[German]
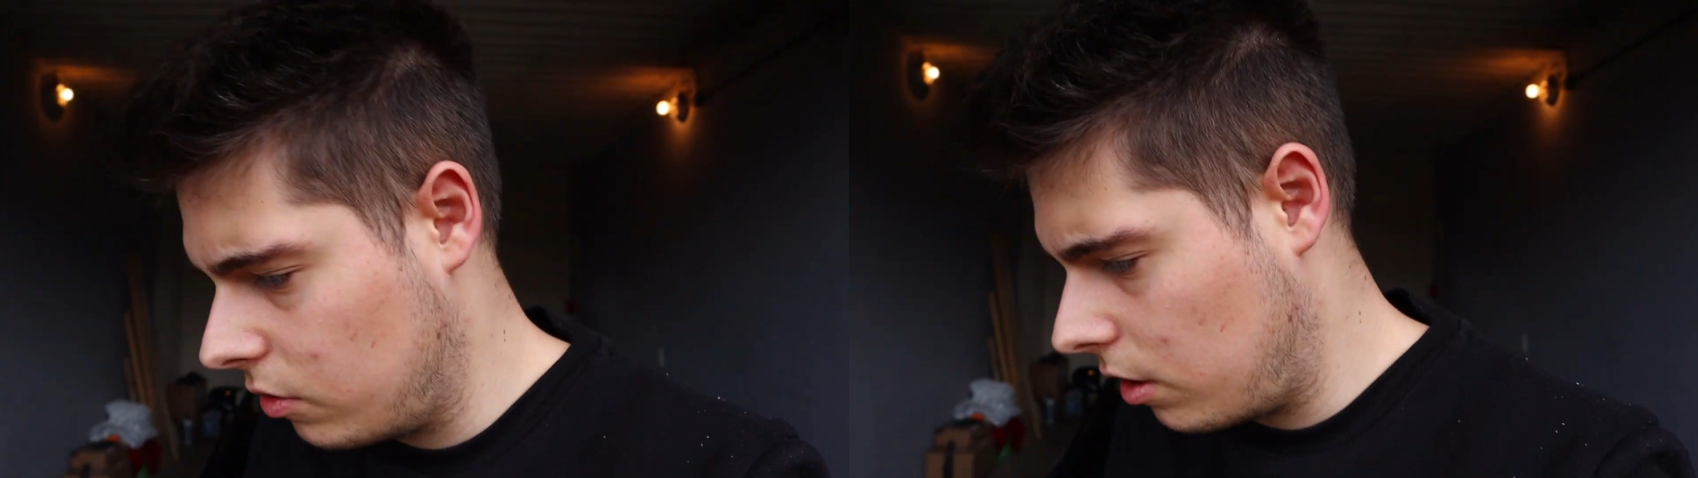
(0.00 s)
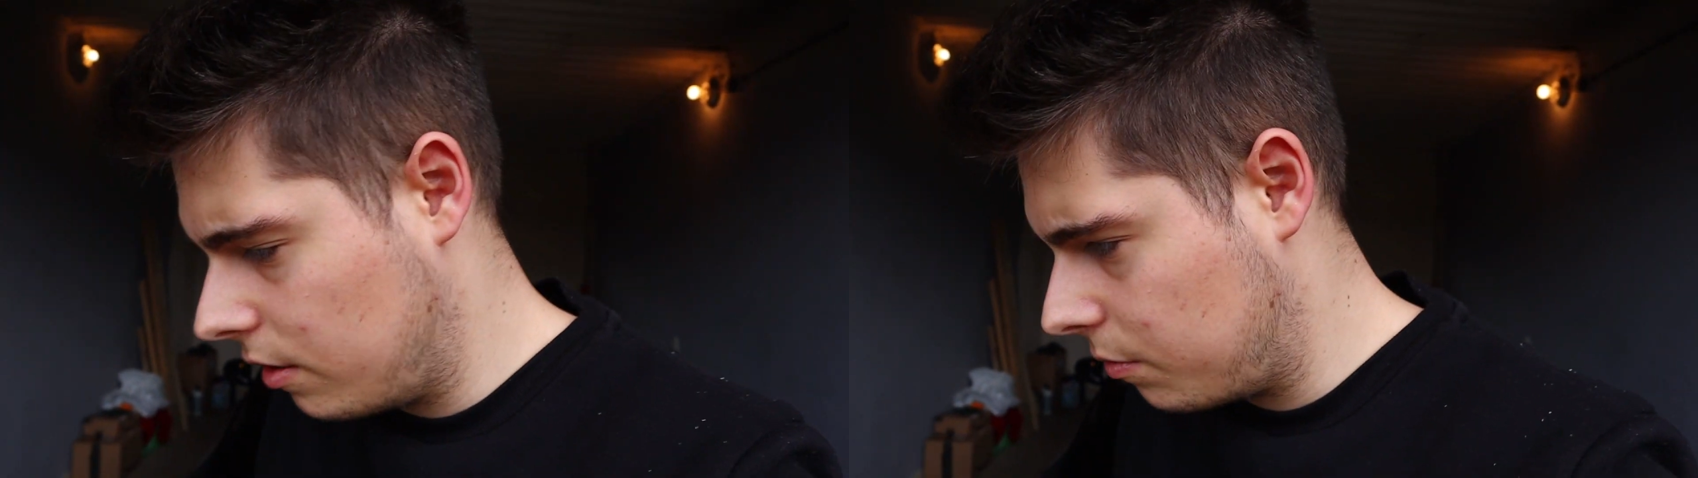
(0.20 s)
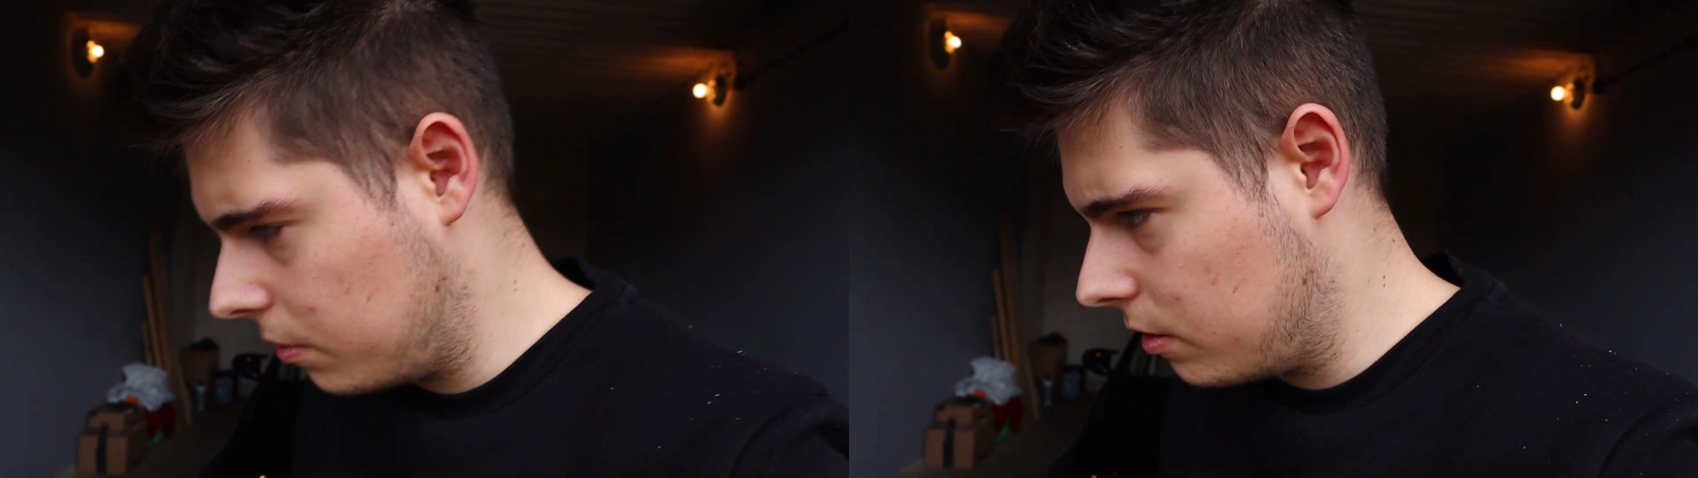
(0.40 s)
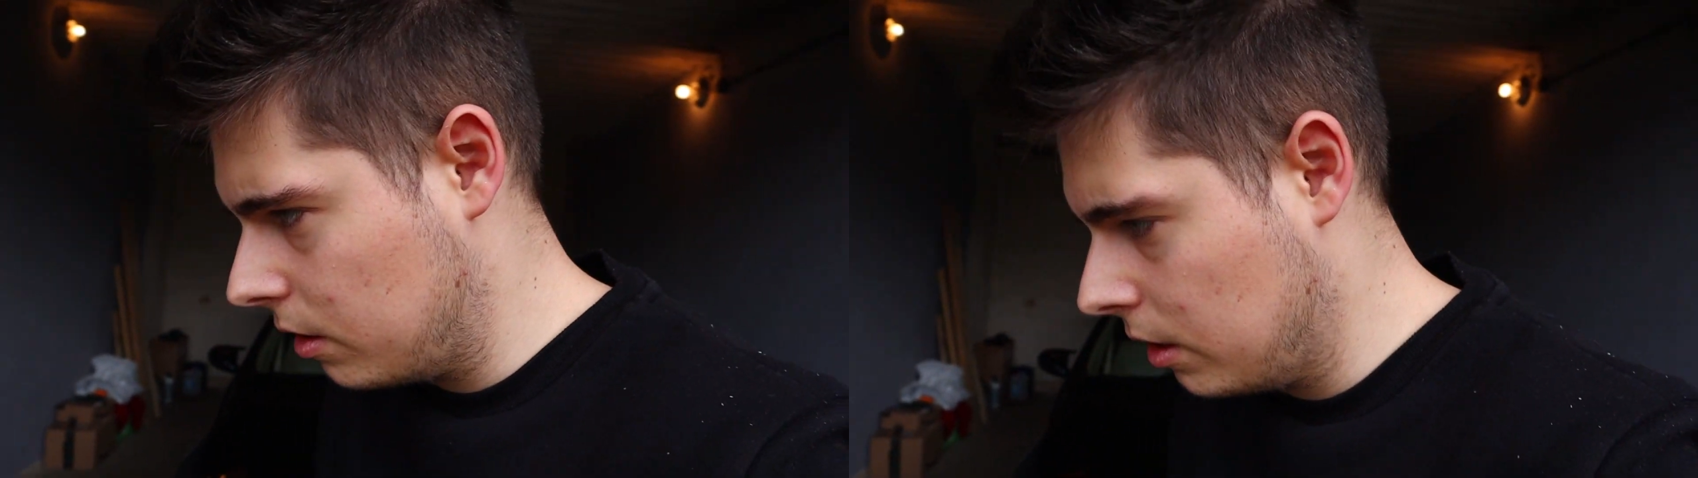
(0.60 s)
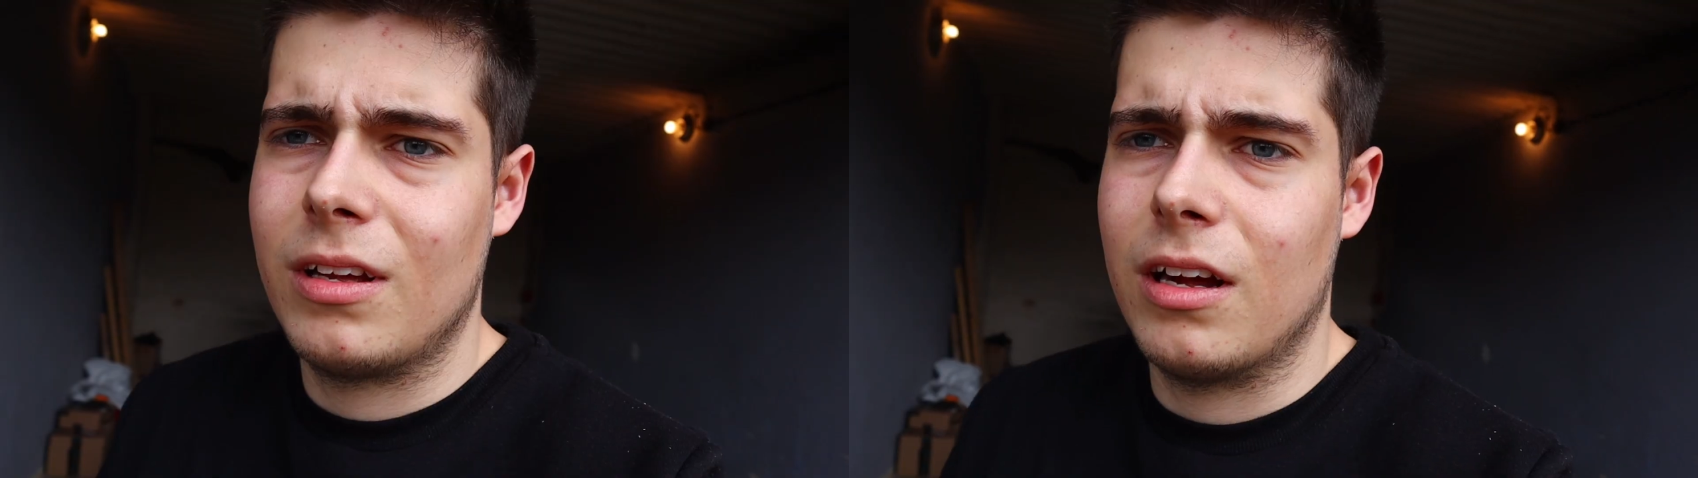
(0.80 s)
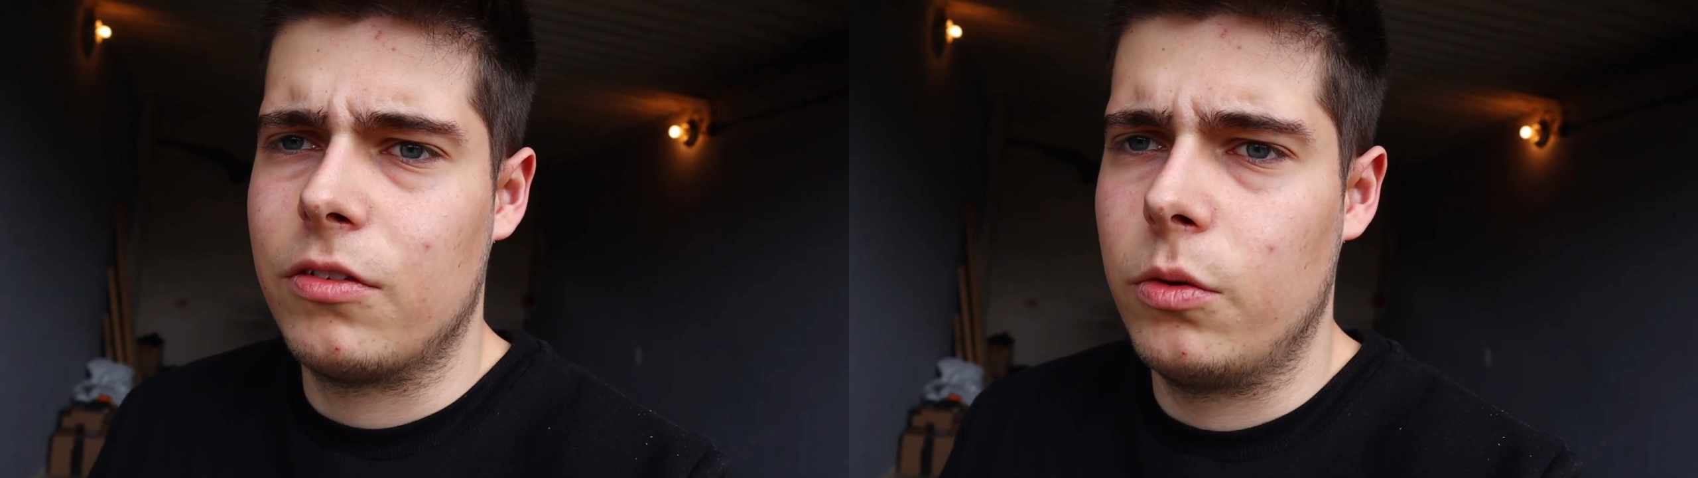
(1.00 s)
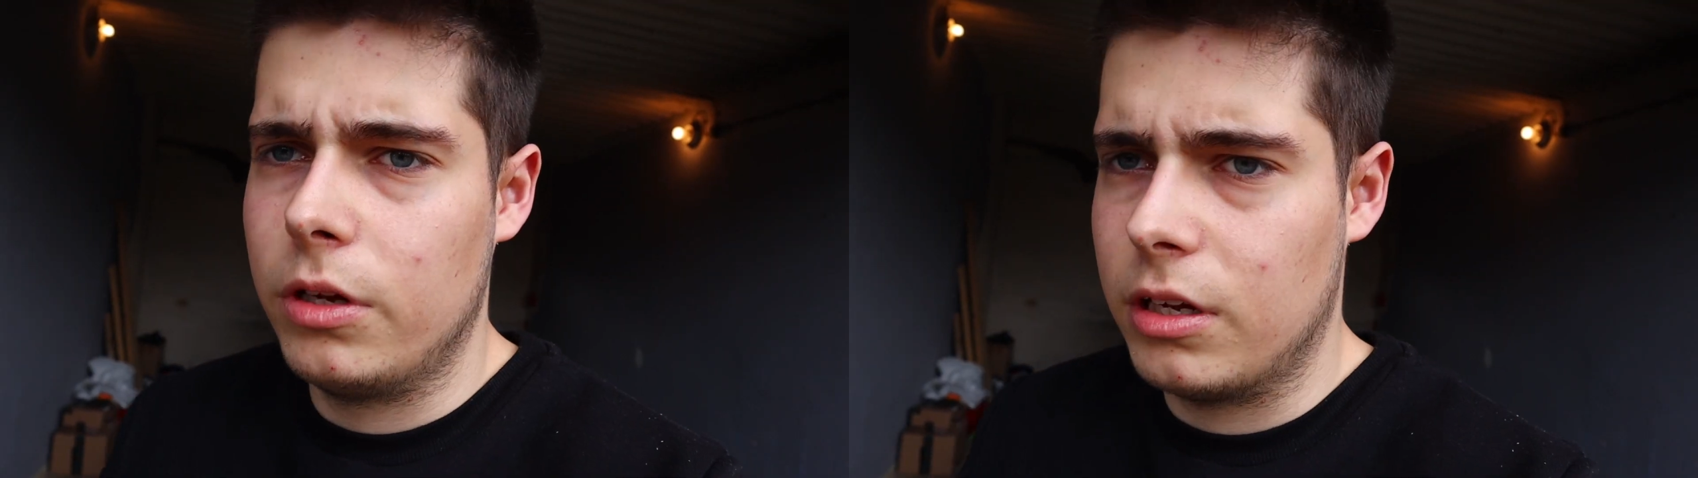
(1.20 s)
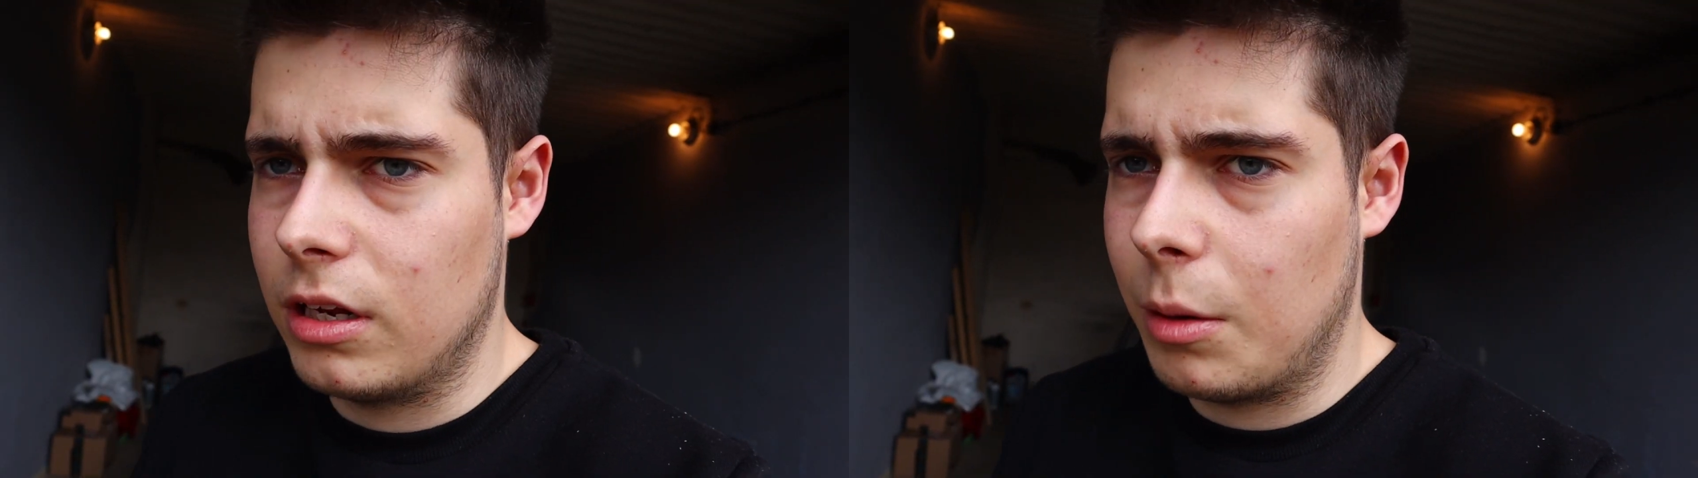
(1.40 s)
soll alles ein bisschen ja,
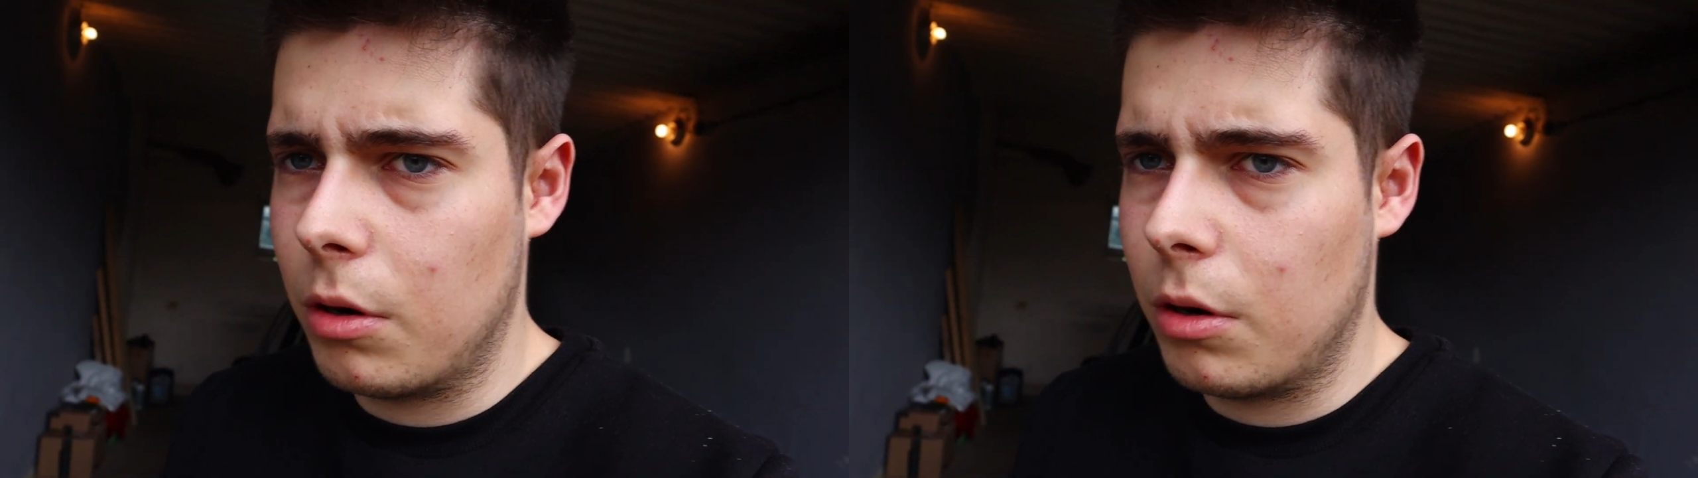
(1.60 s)
zügig gehen.